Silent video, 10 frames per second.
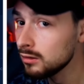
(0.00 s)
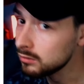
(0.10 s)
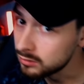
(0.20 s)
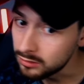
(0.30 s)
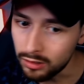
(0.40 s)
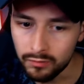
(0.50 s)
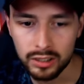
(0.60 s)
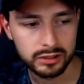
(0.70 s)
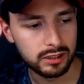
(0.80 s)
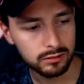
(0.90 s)
no
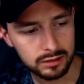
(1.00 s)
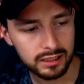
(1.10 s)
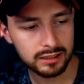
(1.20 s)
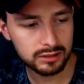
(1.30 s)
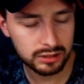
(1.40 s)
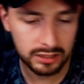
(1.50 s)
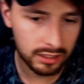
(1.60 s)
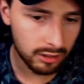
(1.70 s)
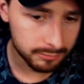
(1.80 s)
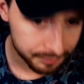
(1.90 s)
właśnie, tutaj jest coś
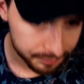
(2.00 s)
innego